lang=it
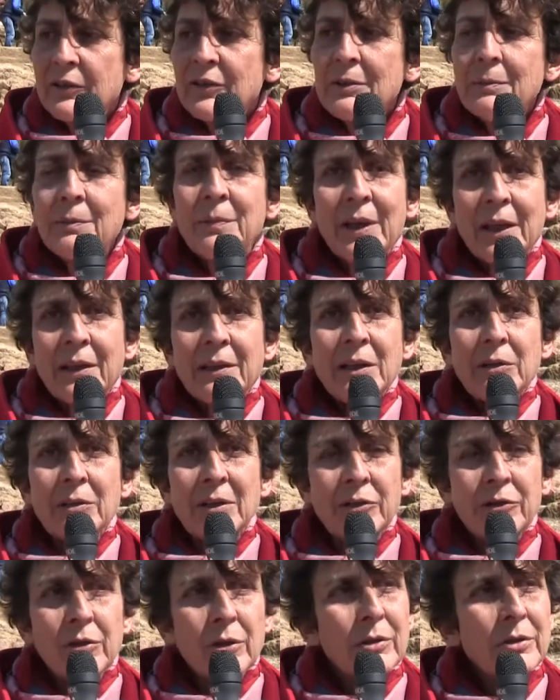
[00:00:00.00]
si impianta
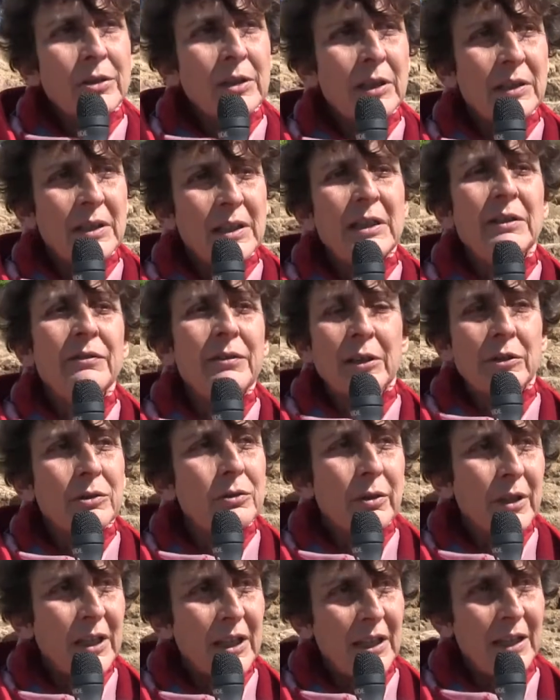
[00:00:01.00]
una sorta di
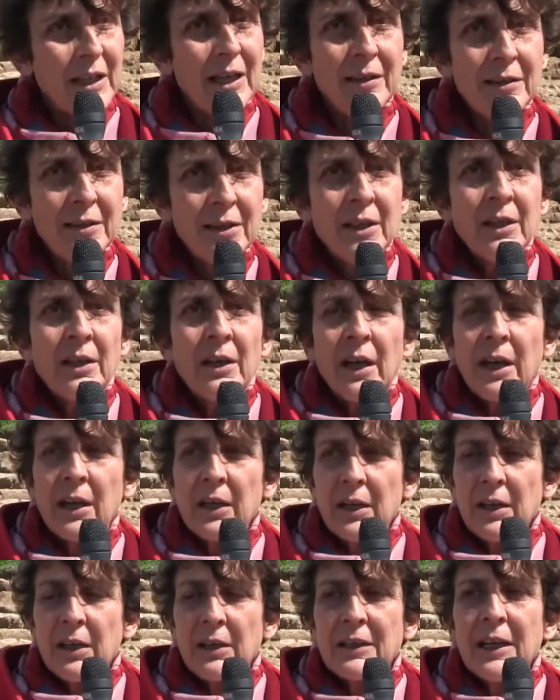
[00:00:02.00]
fattoria
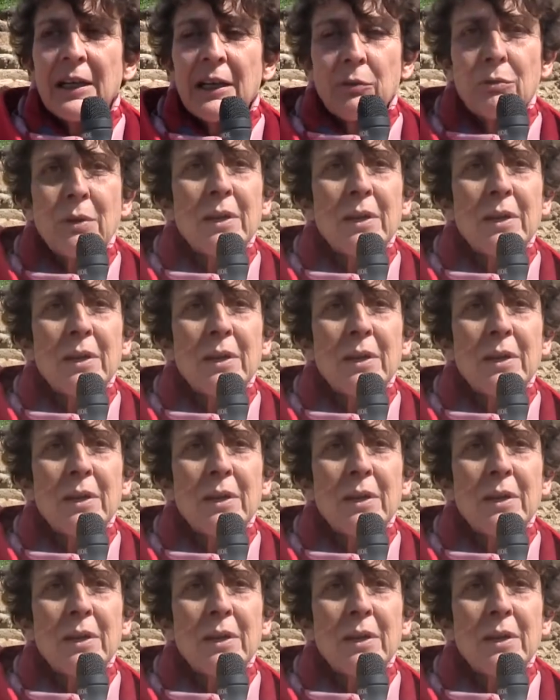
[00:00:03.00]
eh, nella